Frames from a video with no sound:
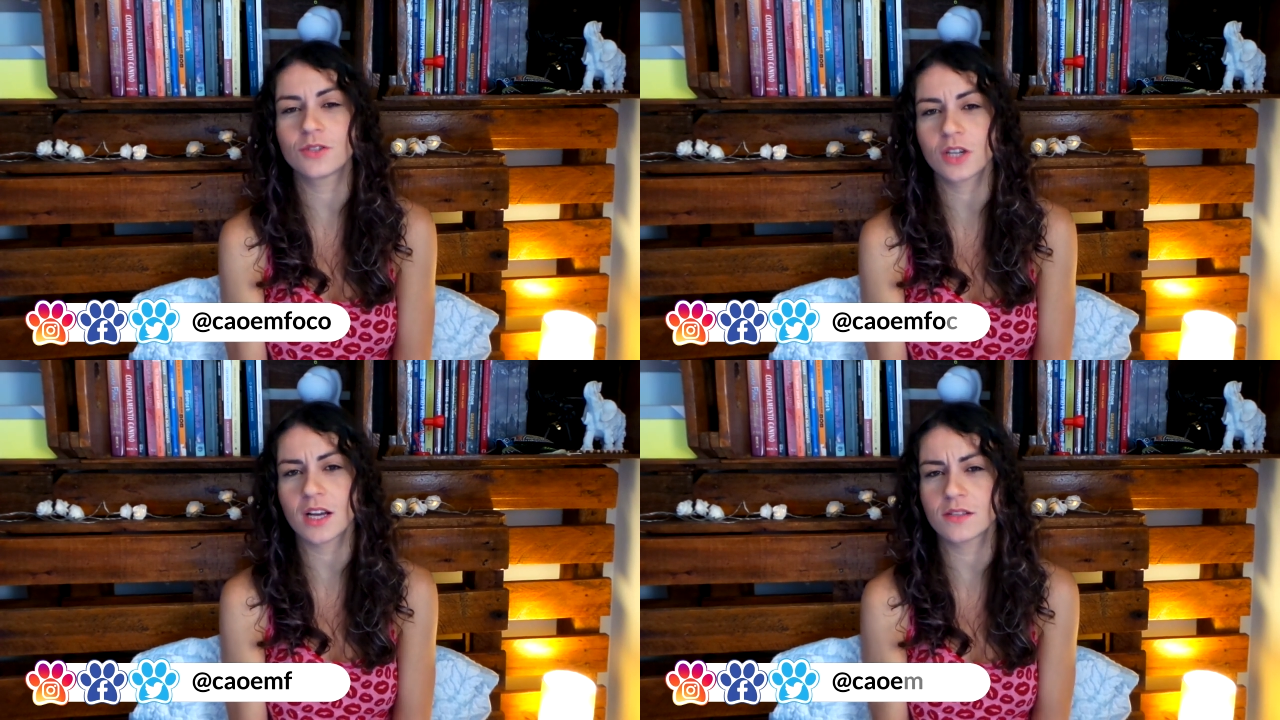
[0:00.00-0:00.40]

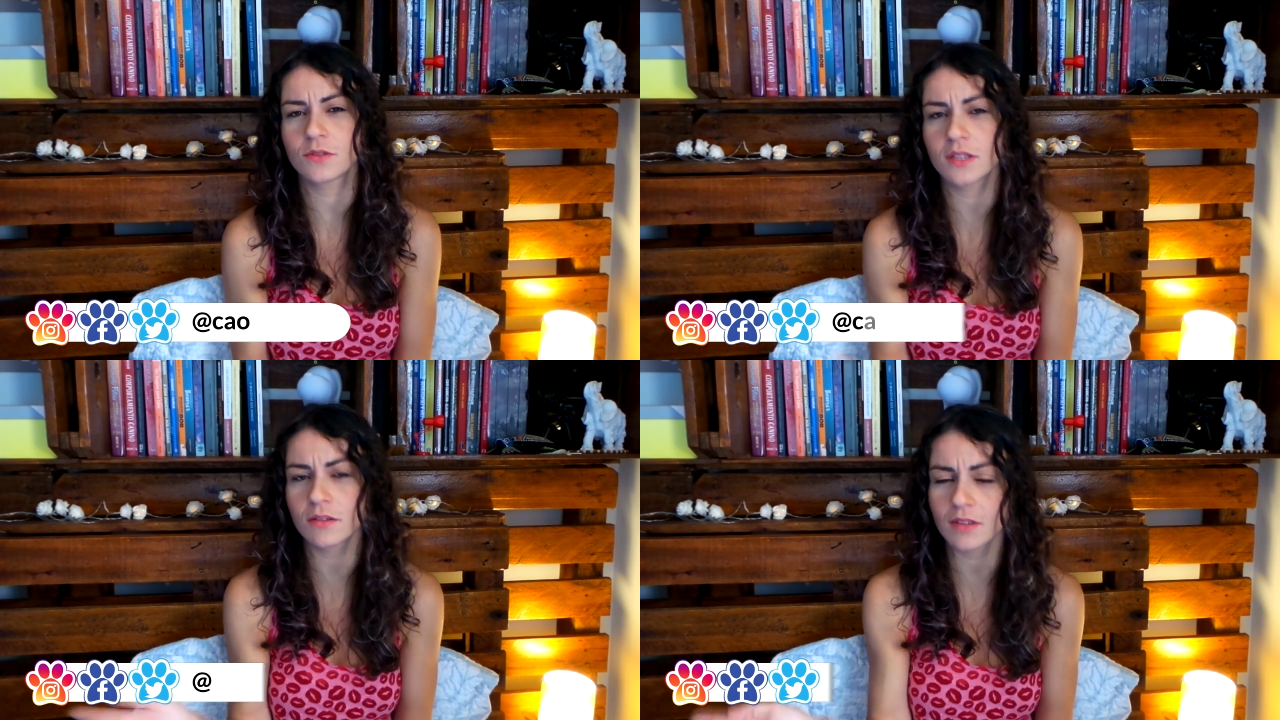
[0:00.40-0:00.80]
de
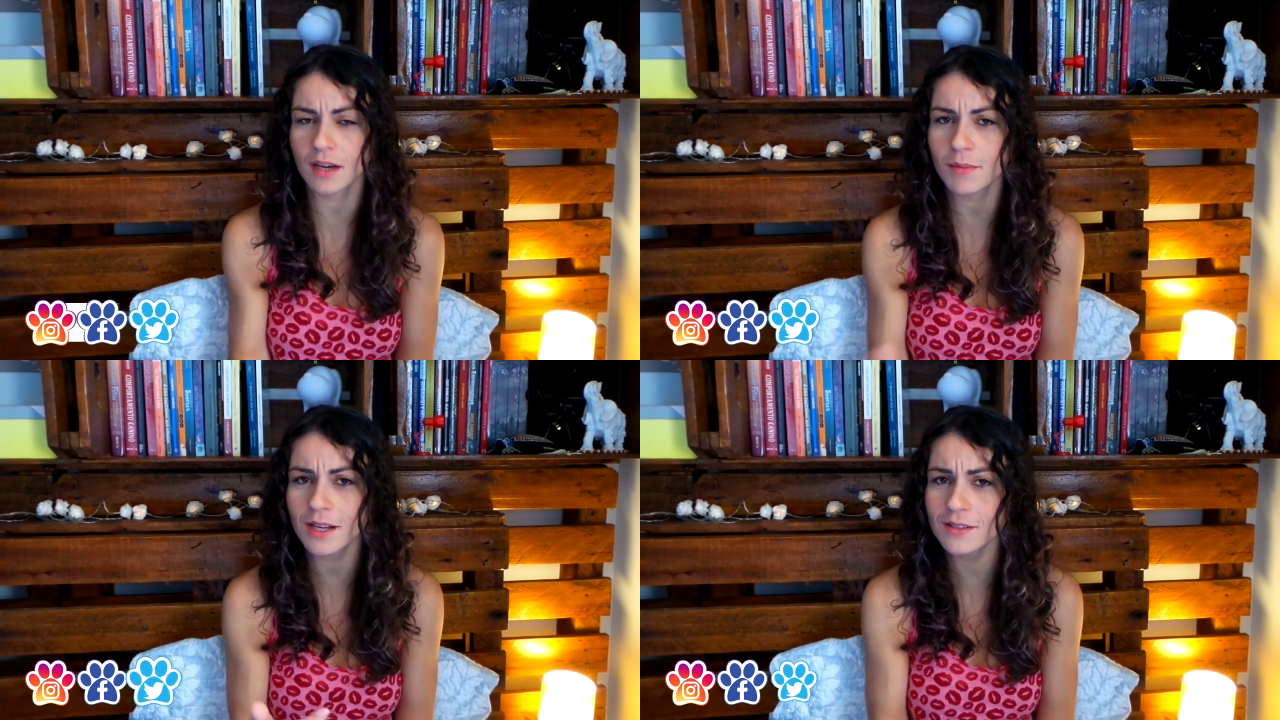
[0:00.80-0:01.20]
casa ou então
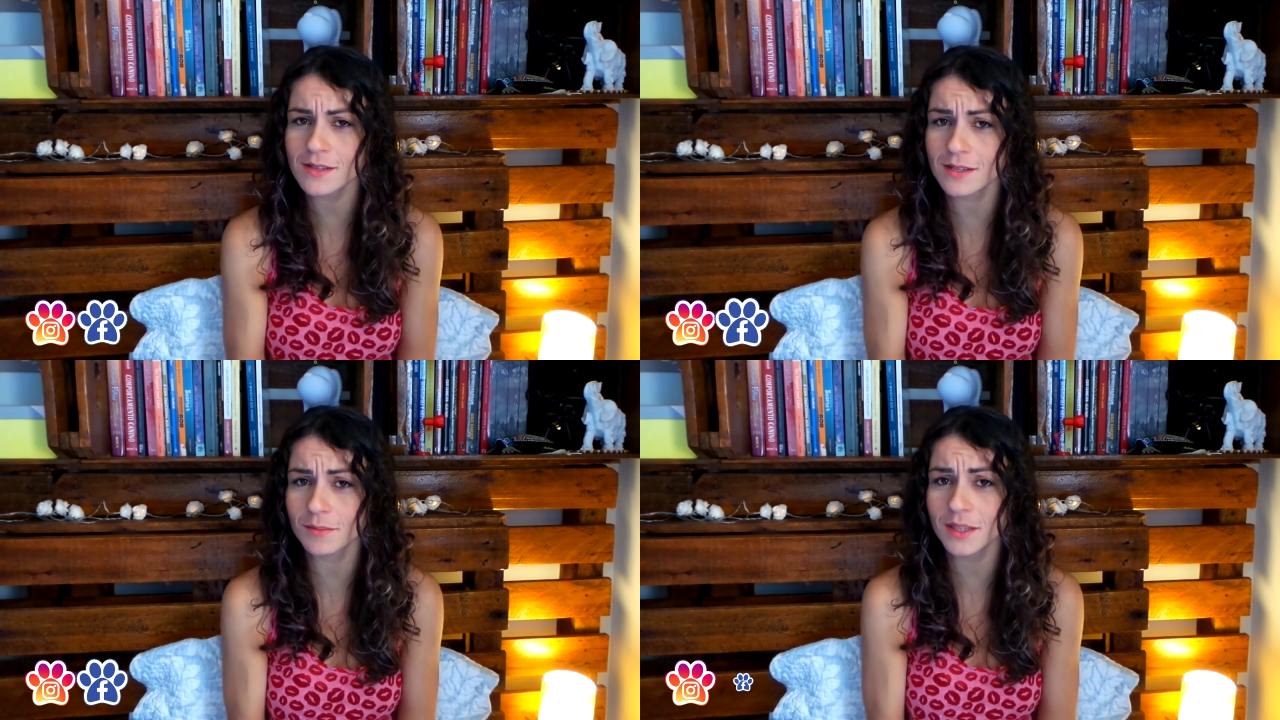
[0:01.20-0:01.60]
trabalhando
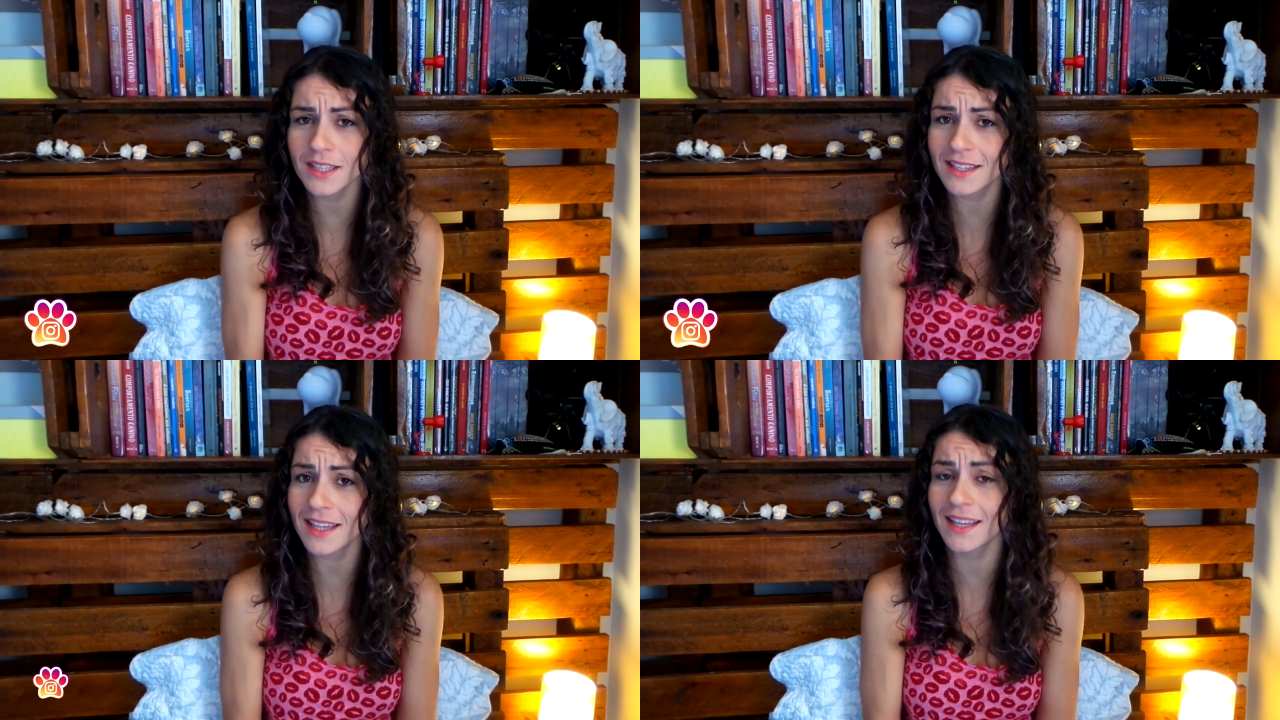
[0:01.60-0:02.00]
a semana
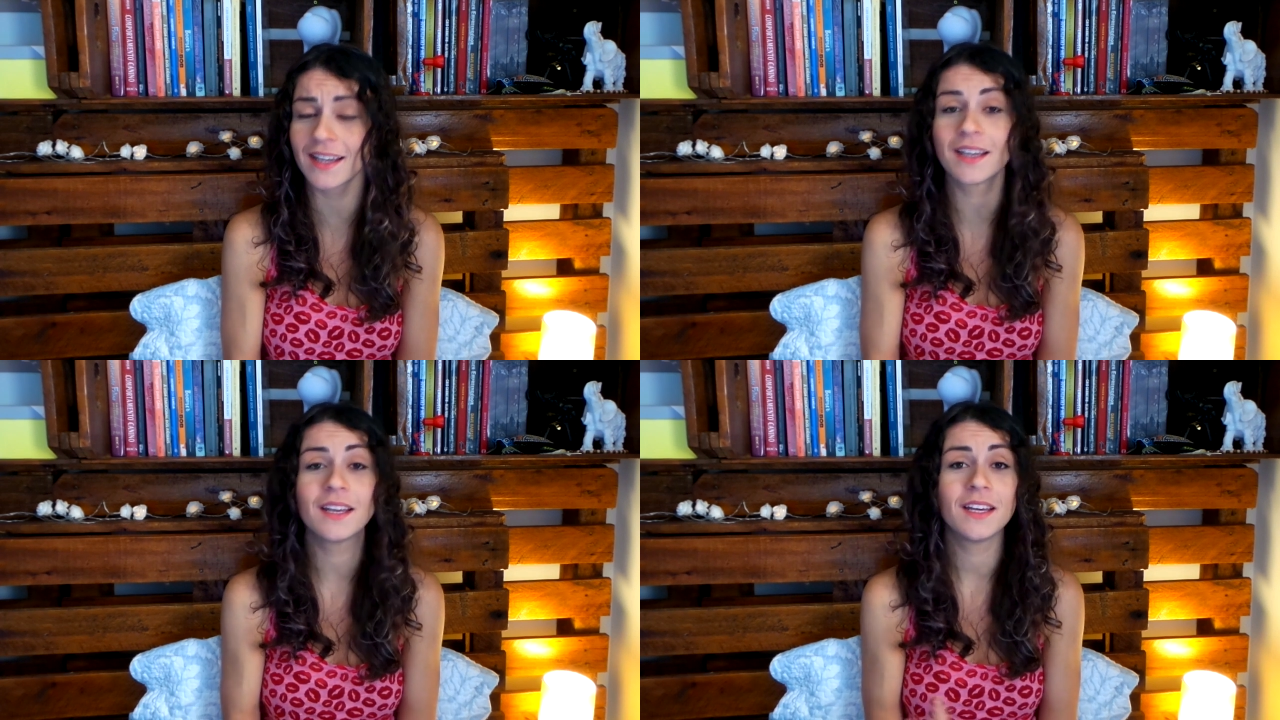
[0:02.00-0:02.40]
inteira